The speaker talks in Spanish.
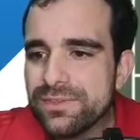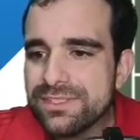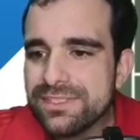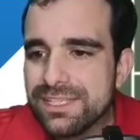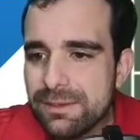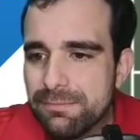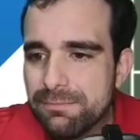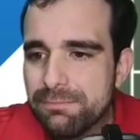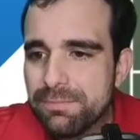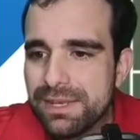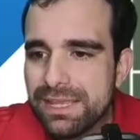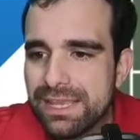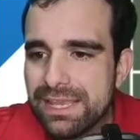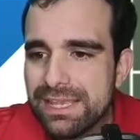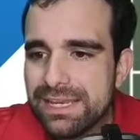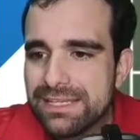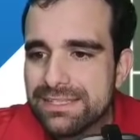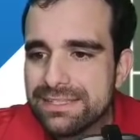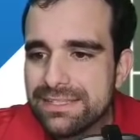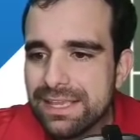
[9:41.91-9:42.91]
siempre
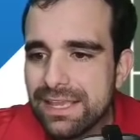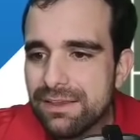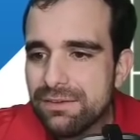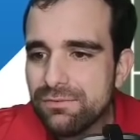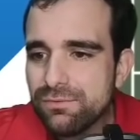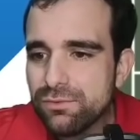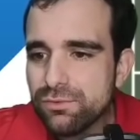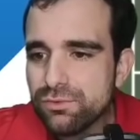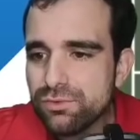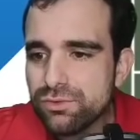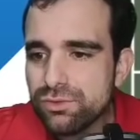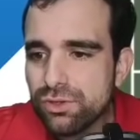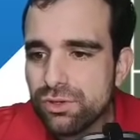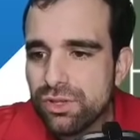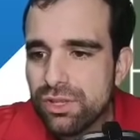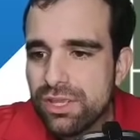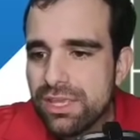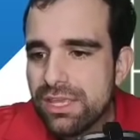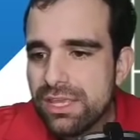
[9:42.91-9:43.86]
en esa función.